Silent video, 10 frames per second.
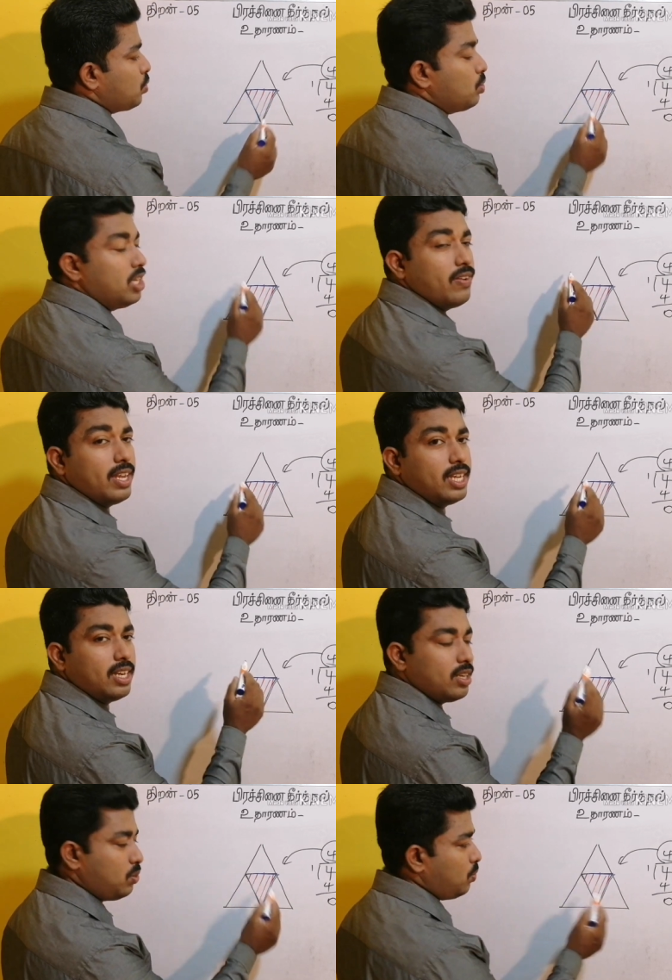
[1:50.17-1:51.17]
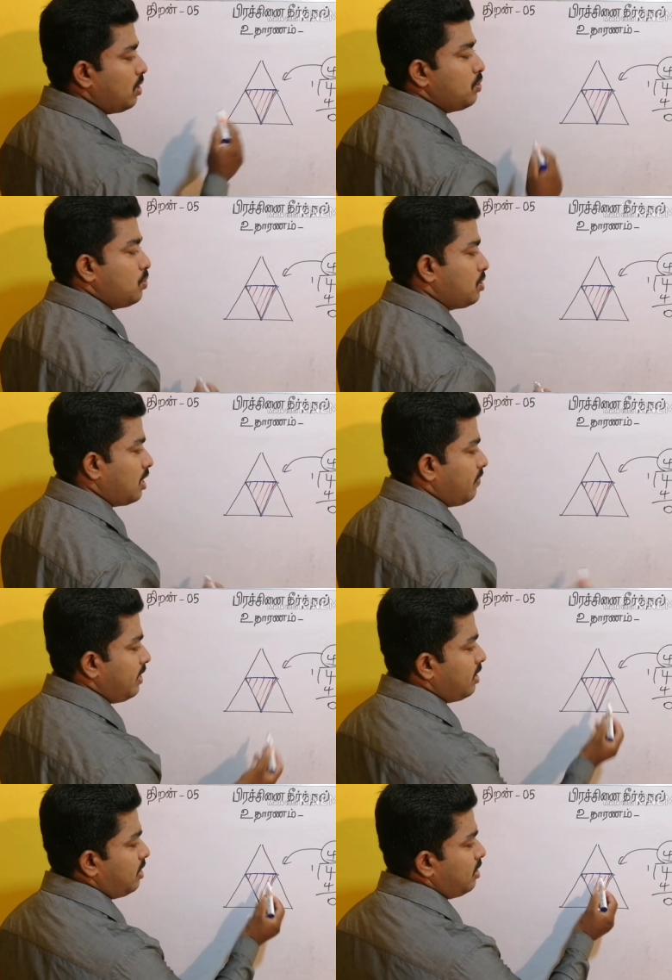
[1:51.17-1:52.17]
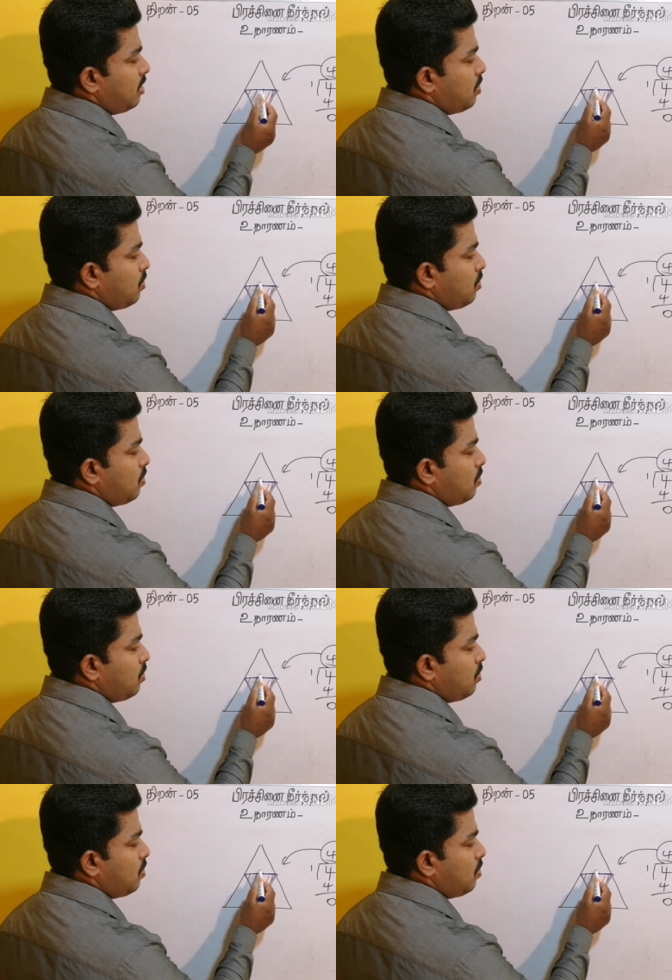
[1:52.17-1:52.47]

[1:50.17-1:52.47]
சுற்றி வருகின்ற தூரம் சுற்றளவு இங்கு